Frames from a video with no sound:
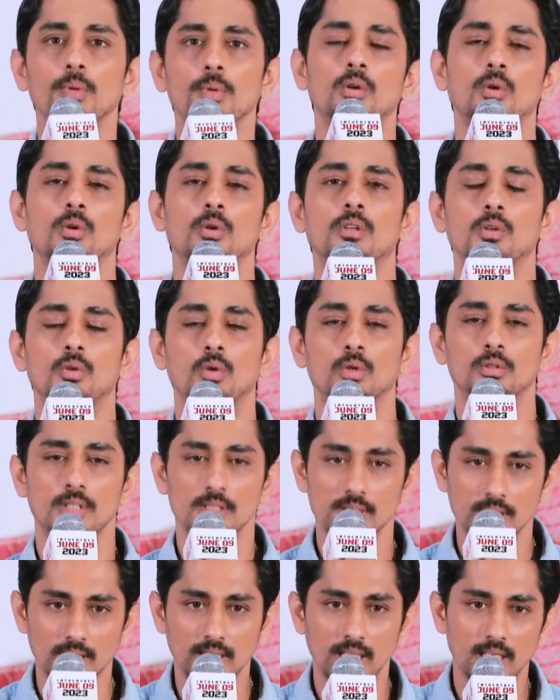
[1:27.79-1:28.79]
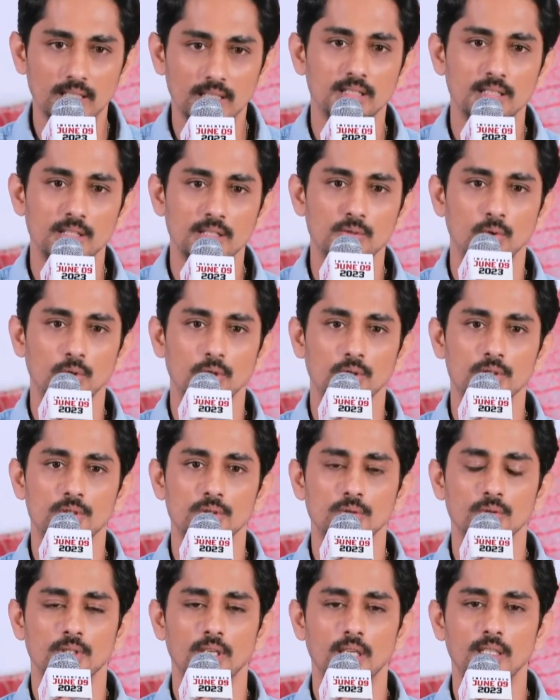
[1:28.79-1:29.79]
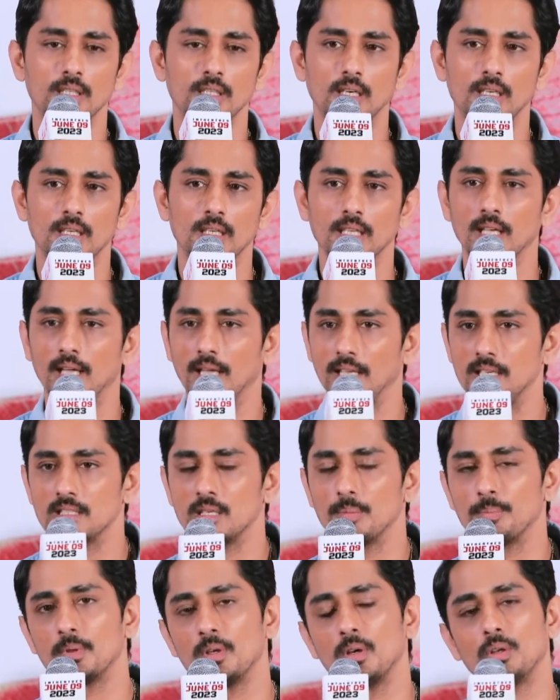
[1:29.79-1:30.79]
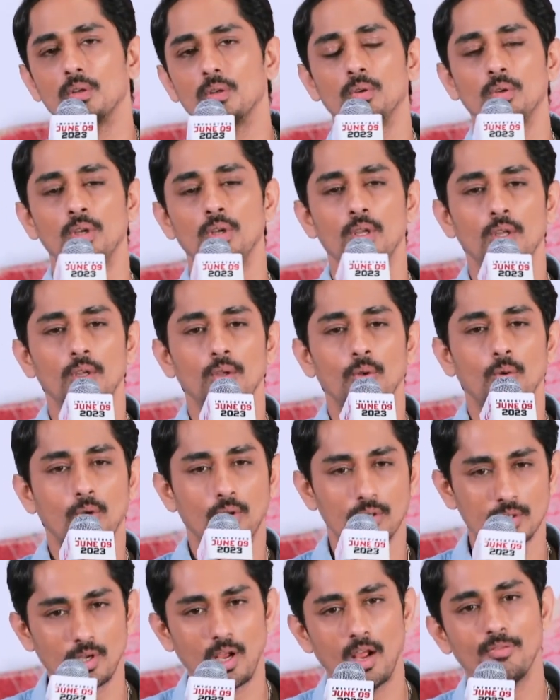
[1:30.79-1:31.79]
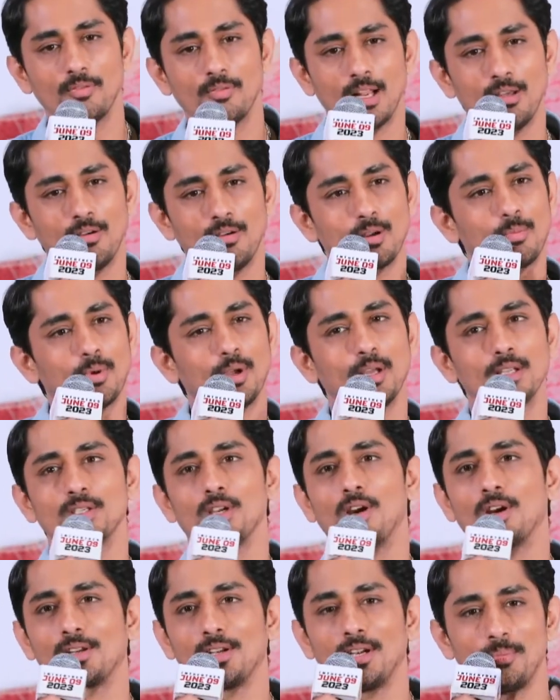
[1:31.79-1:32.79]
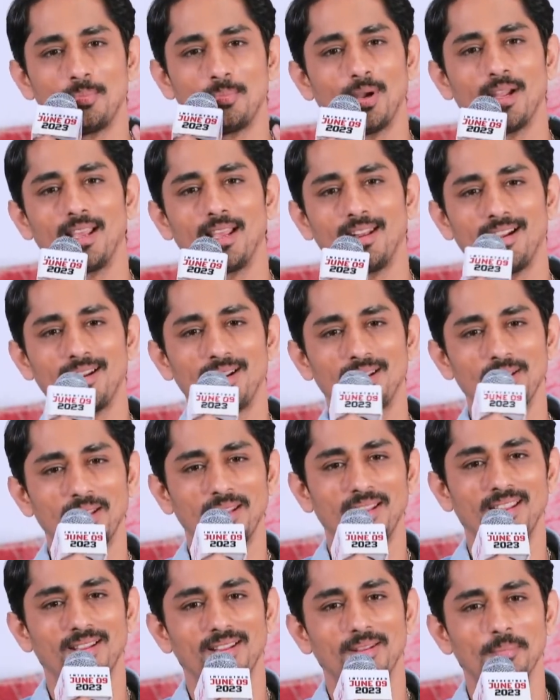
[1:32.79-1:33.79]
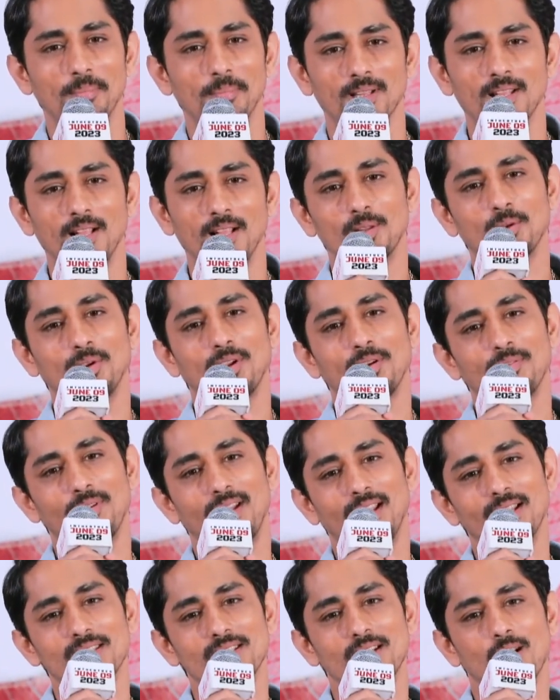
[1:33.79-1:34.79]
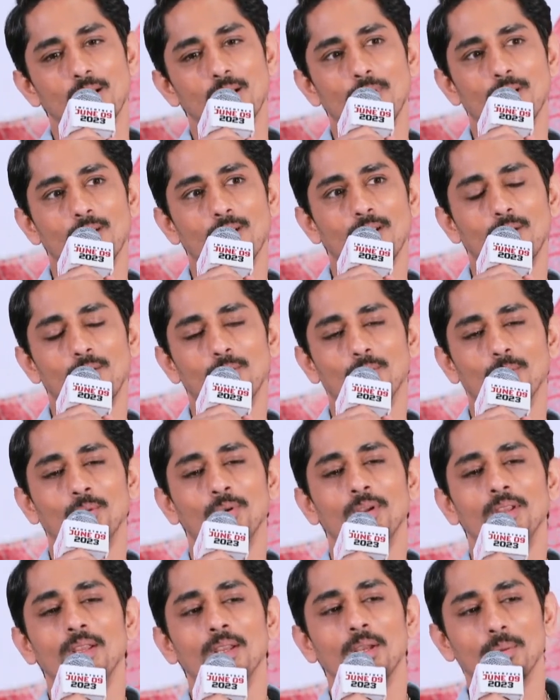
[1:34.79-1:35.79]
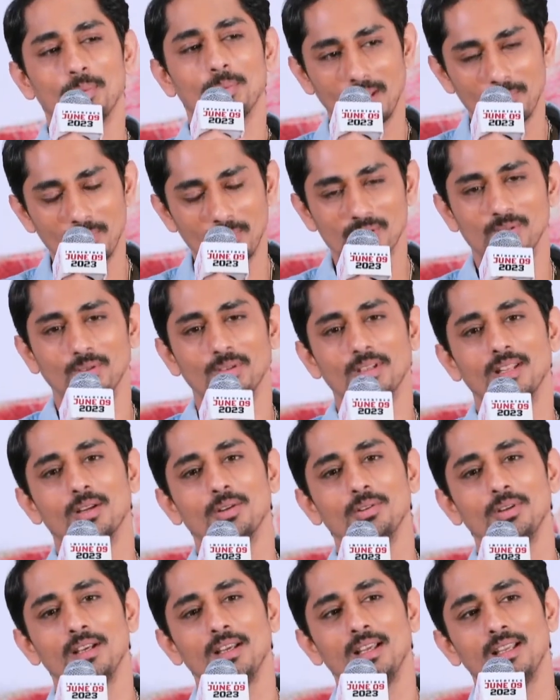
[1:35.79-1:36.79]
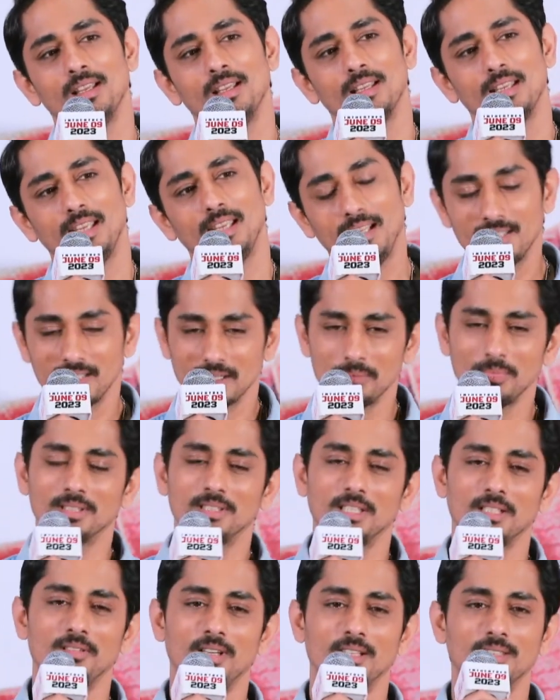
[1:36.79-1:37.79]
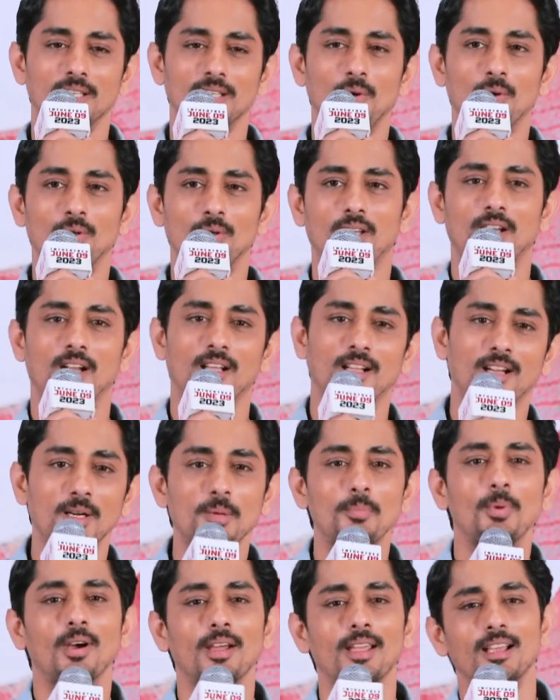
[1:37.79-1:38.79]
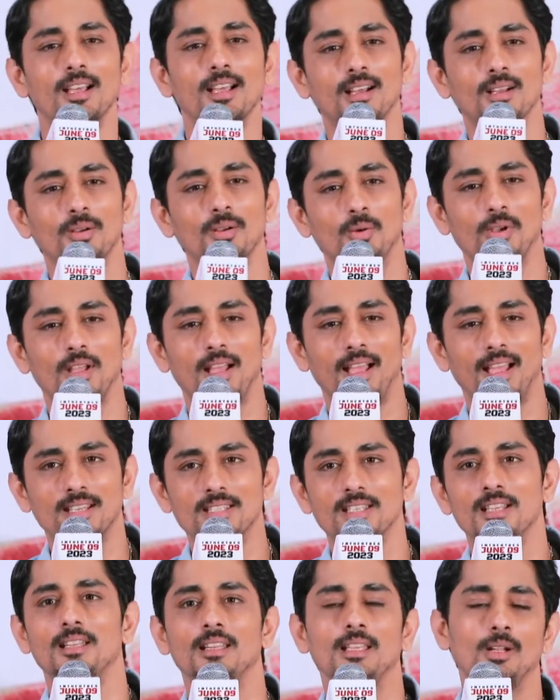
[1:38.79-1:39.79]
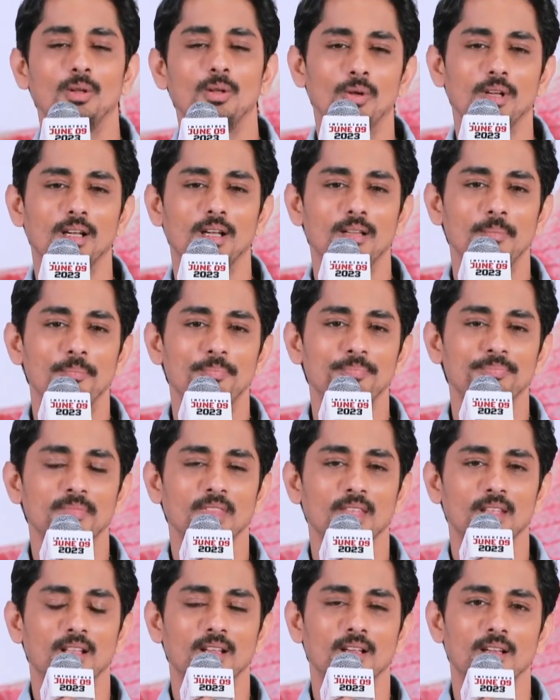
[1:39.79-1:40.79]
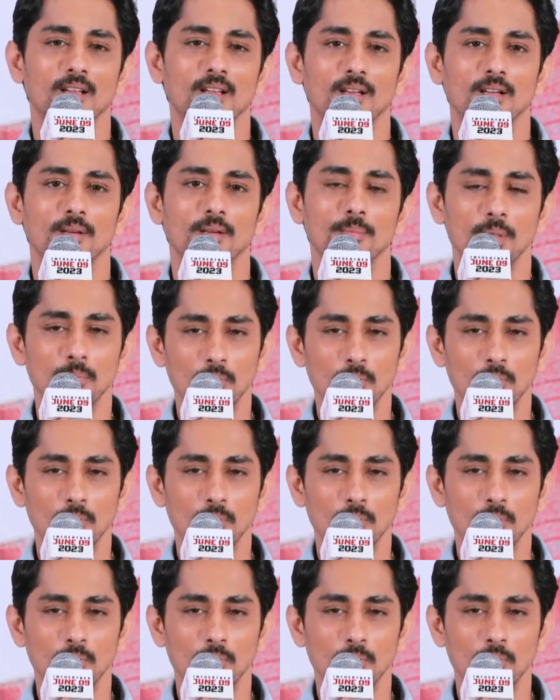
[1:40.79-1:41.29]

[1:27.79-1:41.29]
మీరు ఒక కొత్త సిద్ధార్థిని చూడొచ్చు ఎందుకంటే ఆయన చెప్పినట్టు ఒక సాఫ్ట్ లవర్ బాయ్ చాక్లెట్ బాయ్ ఇలాంటి పదాలతో నా ఫ్యాన్స్ నా అభిమానులను ప్రేమిస్తున్నారు ఈ సినిమా తర్వాత ఒక రగడ్ బాయ్గా ఒక యాక్షన్ హీరోగా మీ